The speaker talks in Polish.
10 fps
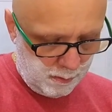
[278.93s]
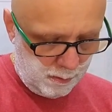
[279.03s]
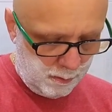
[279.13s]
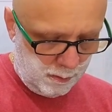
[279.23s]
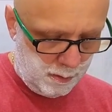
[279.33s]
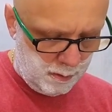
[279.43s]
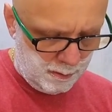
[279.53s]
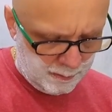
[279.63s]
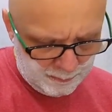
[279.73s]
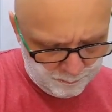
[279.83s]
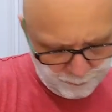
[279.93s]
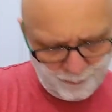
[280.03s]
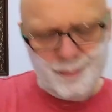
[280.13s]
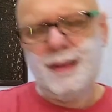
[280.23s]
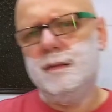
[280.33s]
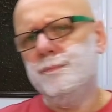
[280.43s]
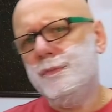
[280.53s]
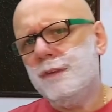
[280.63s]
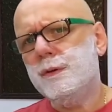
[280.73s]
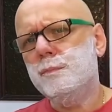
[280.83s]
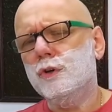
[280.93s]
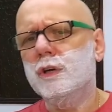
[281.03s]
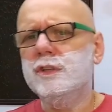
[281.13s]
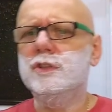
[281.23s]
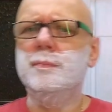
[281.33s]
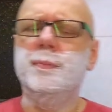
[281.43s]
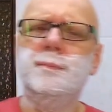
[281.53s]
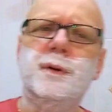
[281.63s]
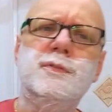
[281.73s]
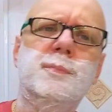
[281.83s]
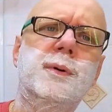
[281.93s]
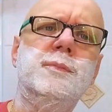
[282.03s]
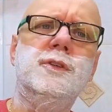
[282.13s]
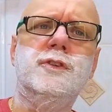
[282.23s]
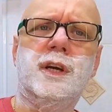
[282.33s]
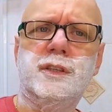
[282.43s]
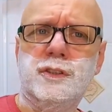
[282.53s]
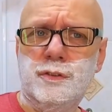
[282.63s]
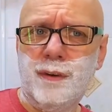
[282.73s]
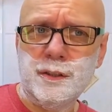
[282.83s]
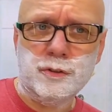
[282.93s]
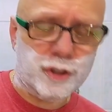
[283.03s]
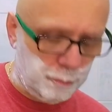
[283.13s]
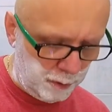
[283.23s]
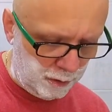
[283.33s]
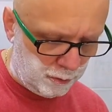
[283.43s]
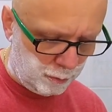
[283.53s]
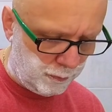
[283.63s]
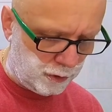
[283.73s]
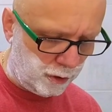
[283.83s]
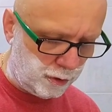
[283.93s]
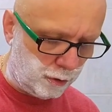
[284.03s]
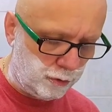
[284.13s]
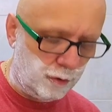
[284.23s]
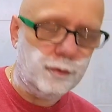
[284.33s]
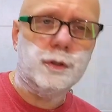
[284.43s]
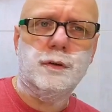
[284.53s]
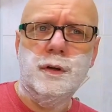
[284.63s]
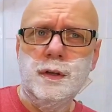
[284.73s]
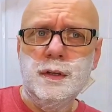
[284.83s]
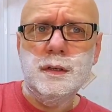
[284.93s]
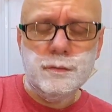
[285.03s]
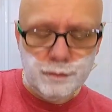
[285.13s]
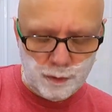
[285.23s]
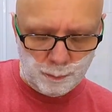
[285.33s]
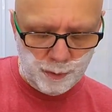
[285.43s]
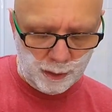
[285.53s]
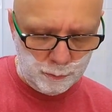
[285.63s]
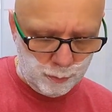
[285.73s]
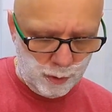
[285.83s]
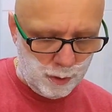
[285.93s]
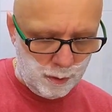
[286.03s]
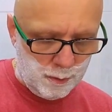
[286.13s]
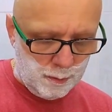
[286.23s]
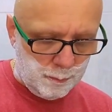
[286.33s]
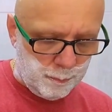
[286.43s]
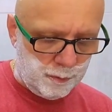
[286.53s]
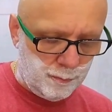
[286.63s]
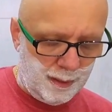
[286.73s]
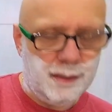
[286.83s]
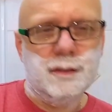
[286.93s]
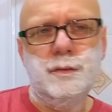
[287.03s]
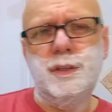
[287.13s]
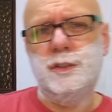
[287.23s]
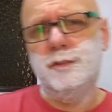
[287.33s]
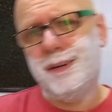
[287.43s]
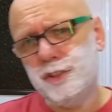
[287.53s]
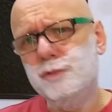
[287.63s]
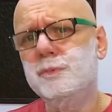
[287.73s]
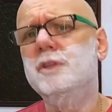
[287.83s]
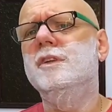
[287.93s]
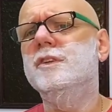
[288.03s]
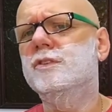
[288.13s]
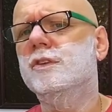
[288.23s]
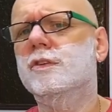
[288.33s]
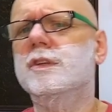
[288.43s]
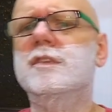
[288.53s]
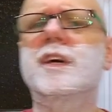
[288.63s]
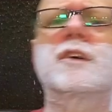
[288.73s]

E, nie wiem, mogę się pewnie pomylić jakieś 2 do 3 ml, jeżeli chodzi o wodę w wyrabianiu mydła, no ale to wiecie, 2-3 ml to nie jest